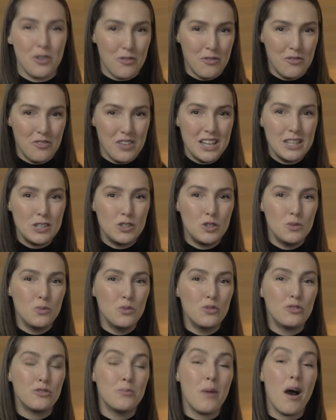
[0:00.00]
de file du
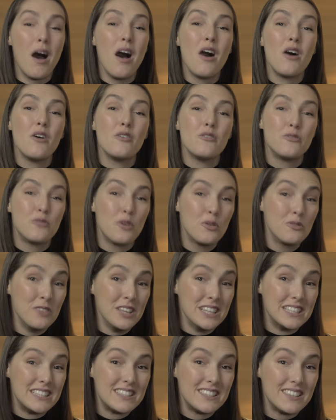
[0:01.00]
mouvement
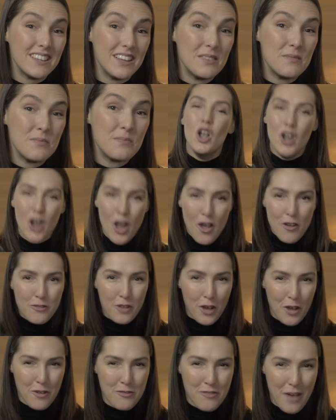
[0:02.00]
fauviste.
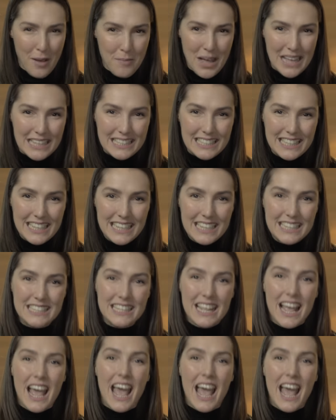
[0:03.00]
L'œuvre Femme assise